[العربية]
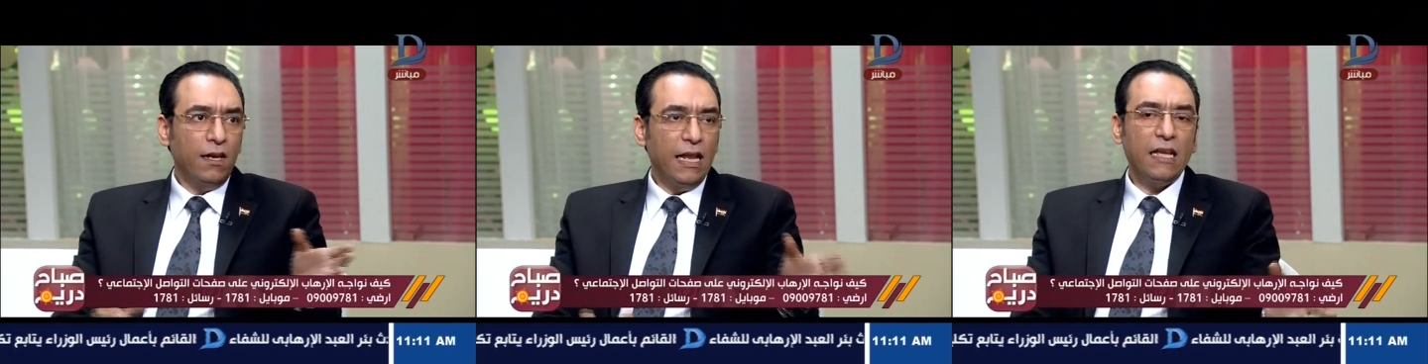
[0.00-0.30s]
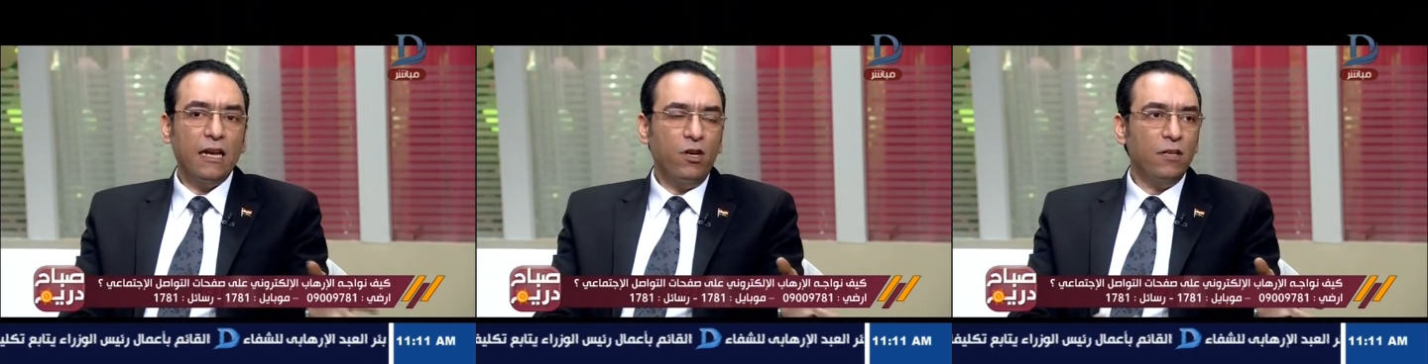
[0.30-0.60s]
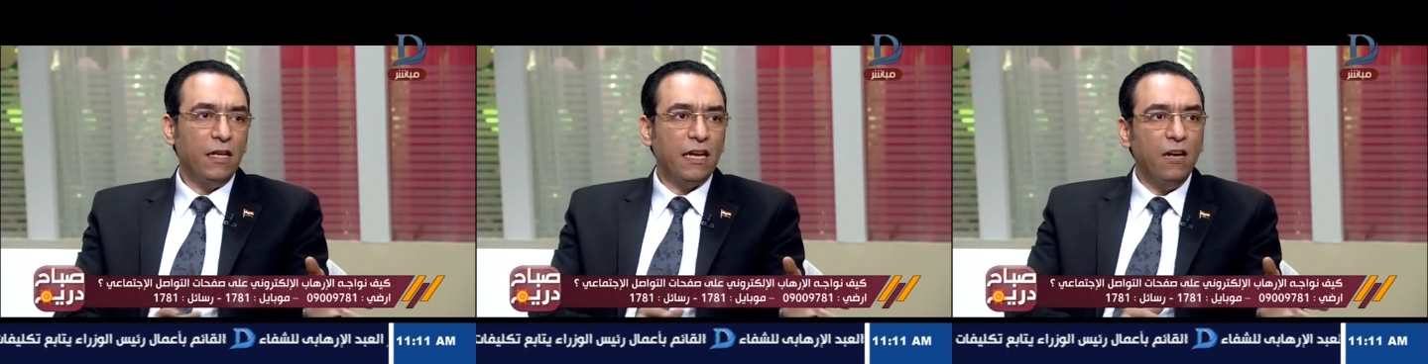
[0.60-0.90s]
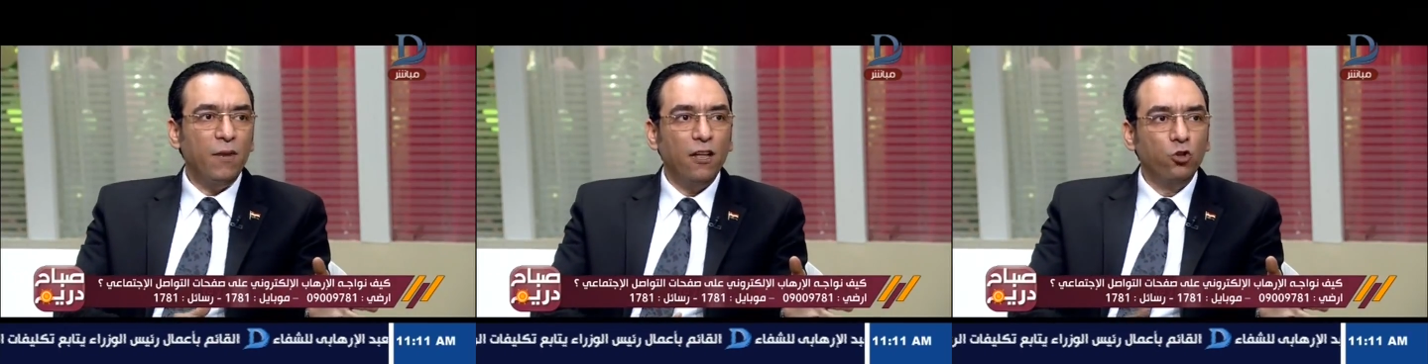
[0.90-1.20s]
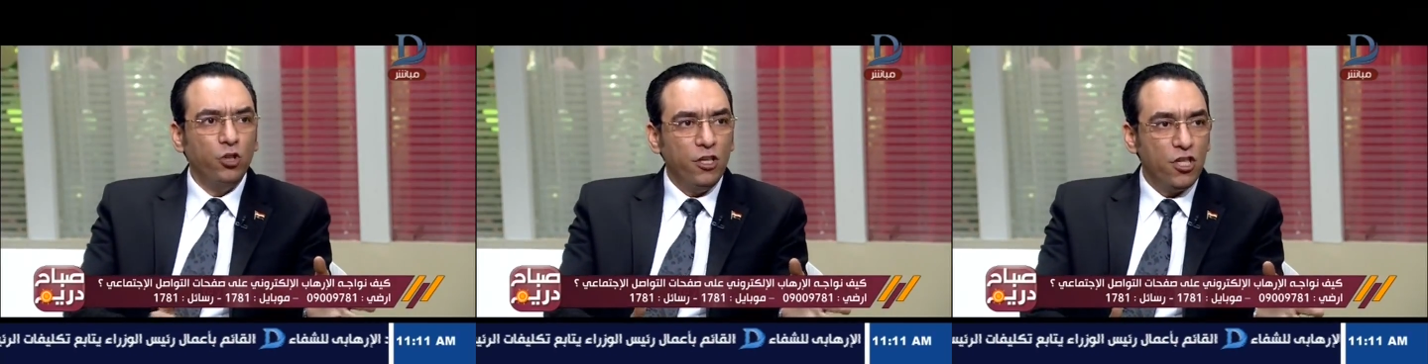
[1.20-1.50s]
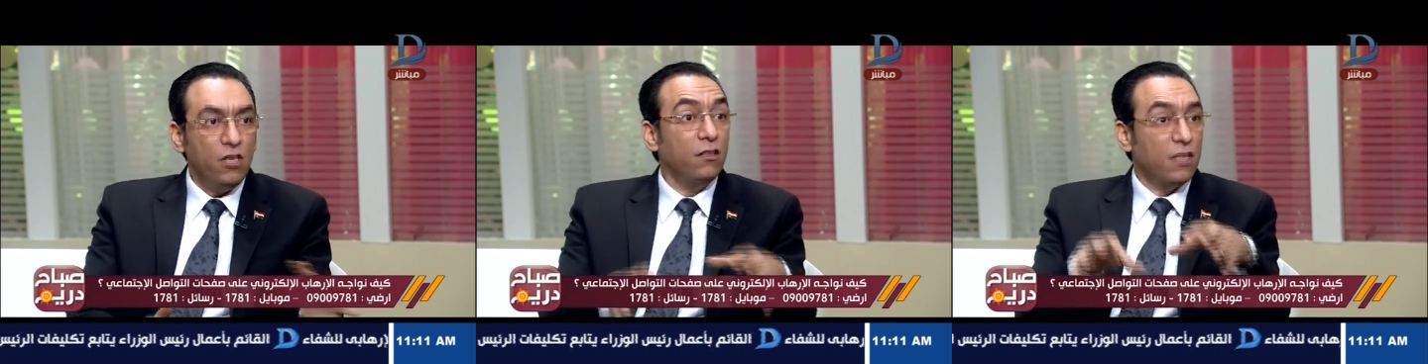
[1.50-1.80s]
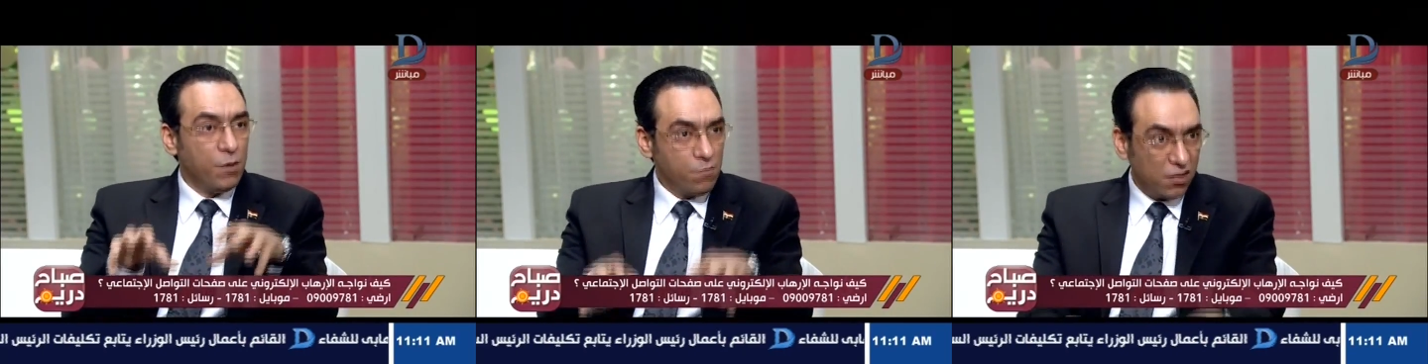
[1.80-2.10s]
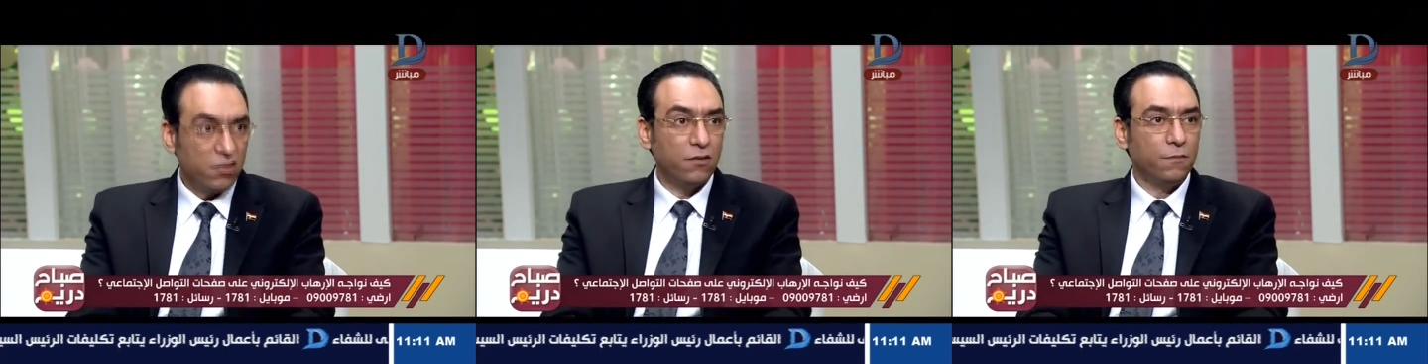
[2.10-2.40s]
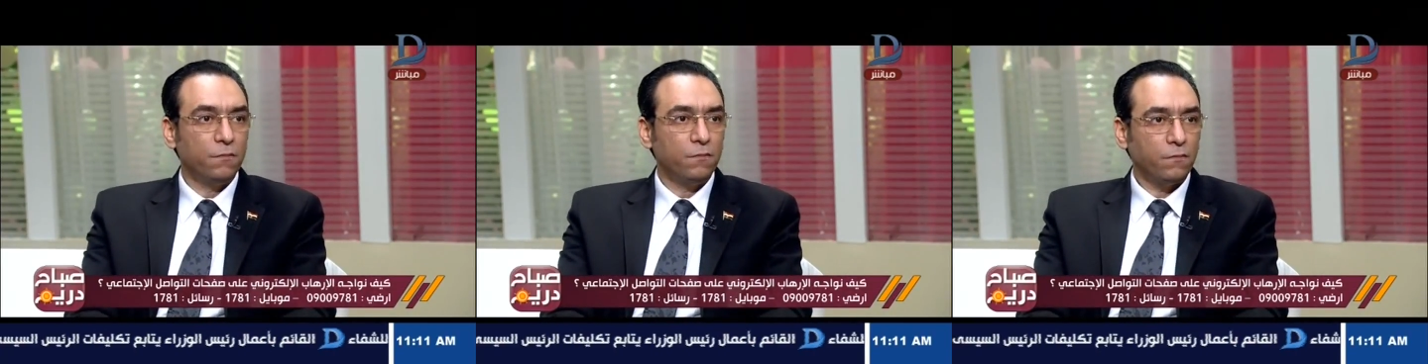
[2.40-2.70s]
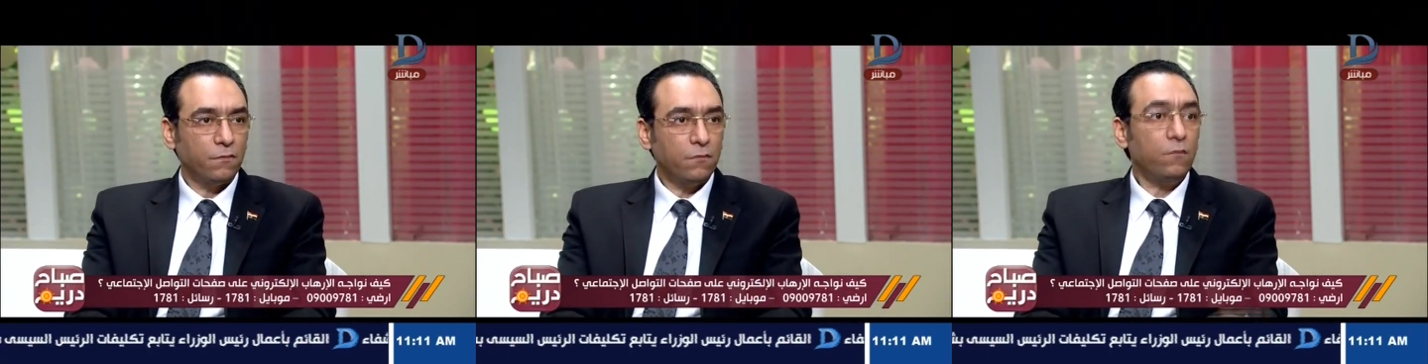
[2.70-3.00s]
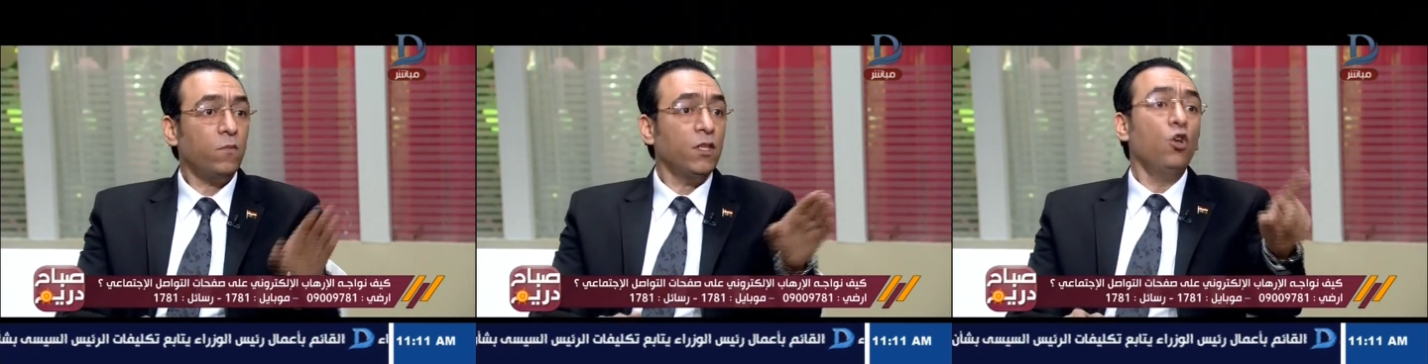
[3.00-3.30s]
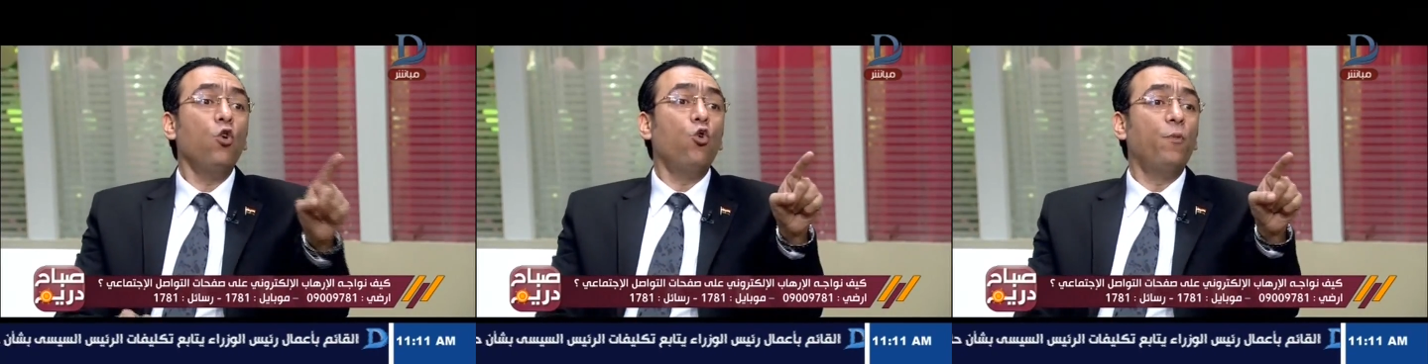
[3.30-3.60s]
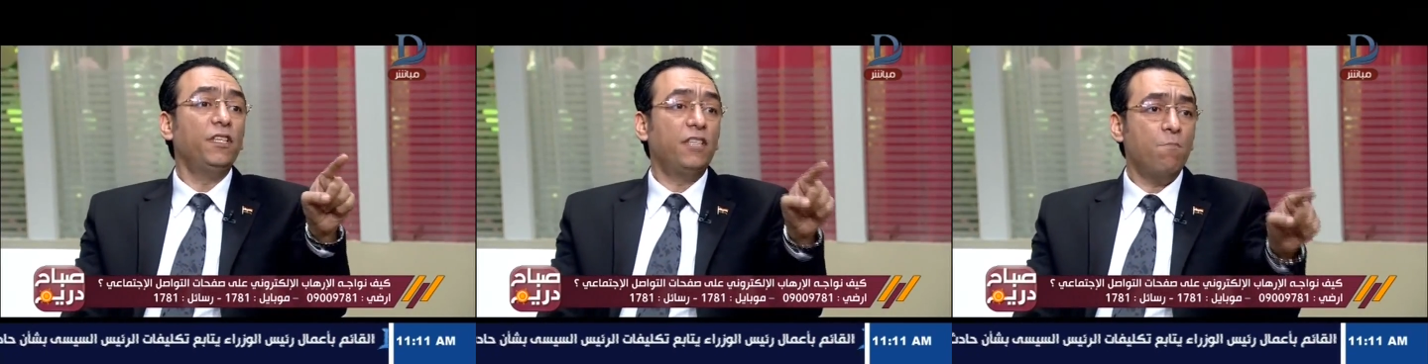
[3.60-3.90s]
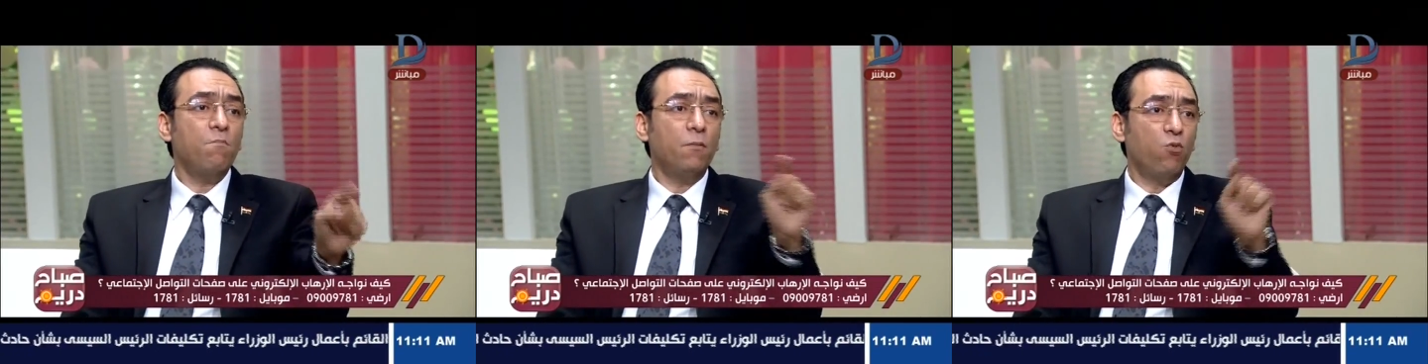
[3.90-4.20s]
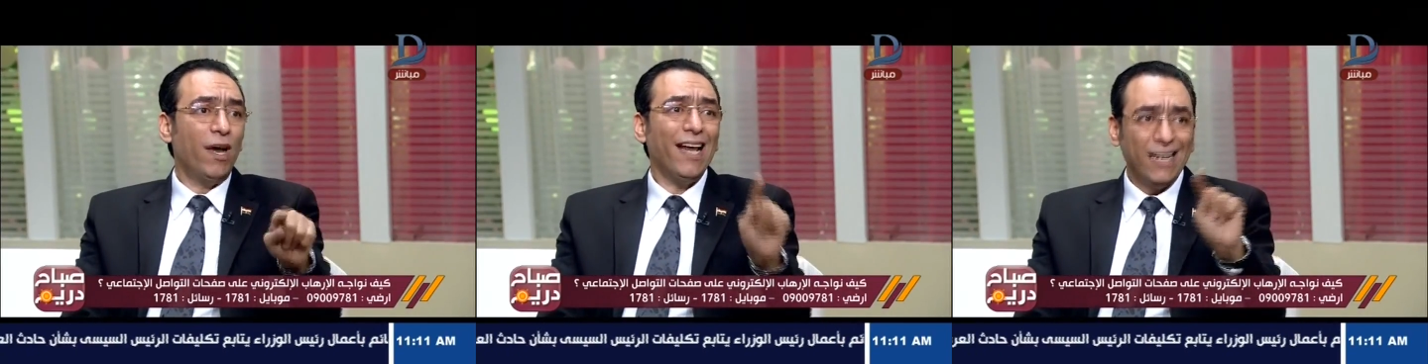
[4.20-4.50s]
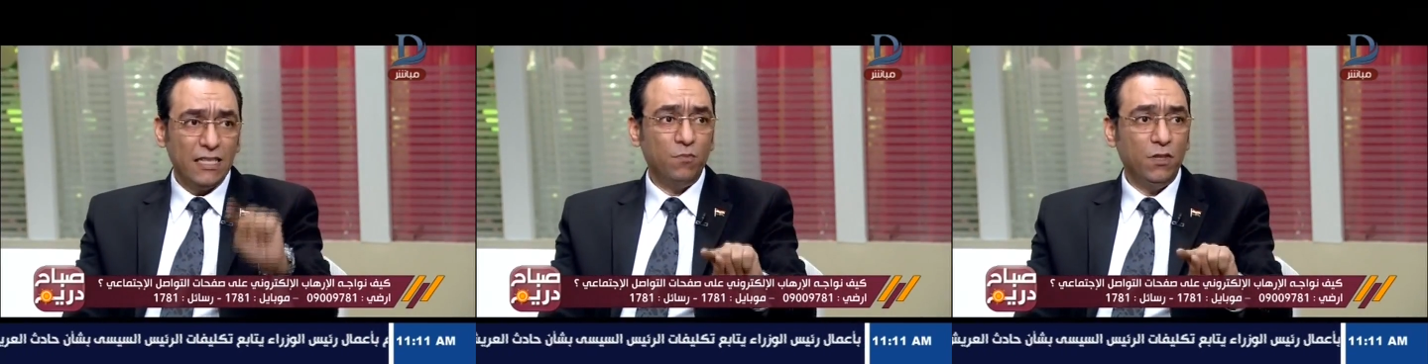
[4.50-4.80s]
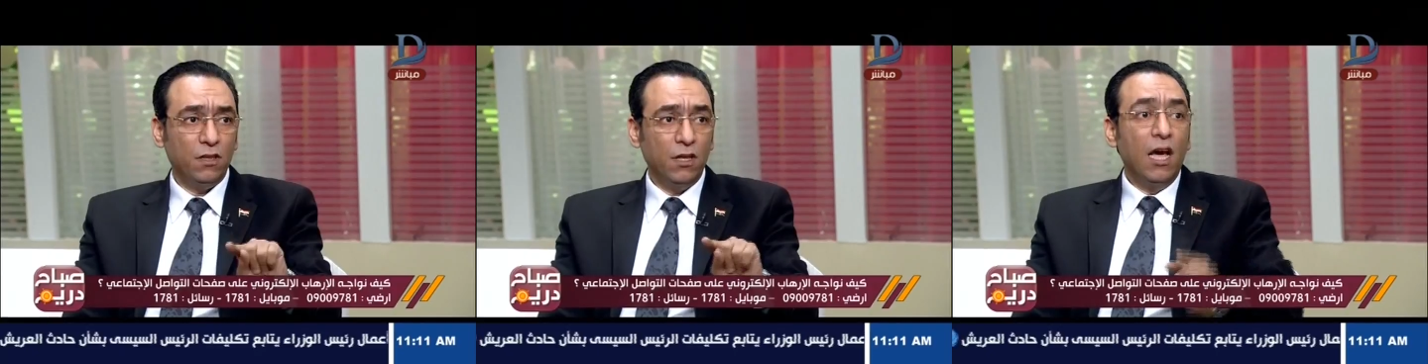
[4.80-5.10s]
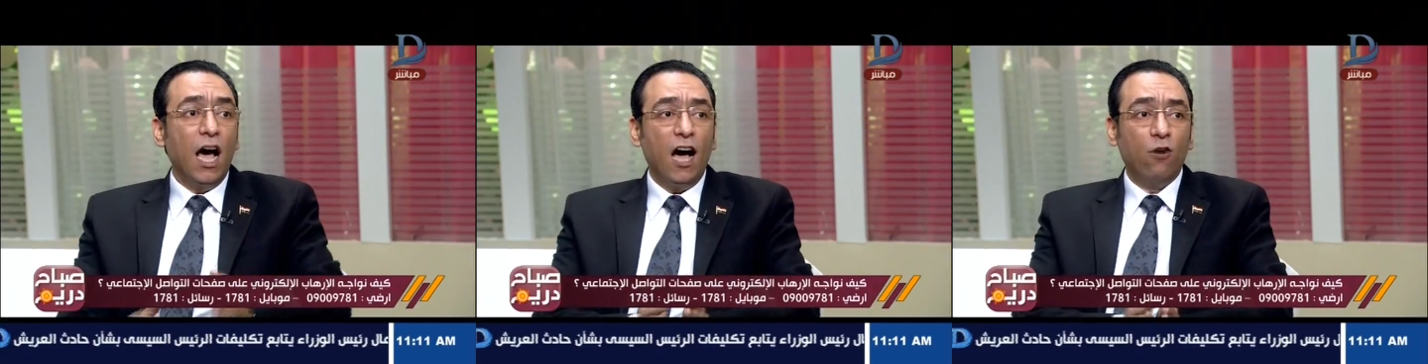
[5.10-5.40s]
لكن لو احنا بنتكلم على دوت اي جي ده من مصر اه دوت ايجيبت وبيتم بورق رسمي آه.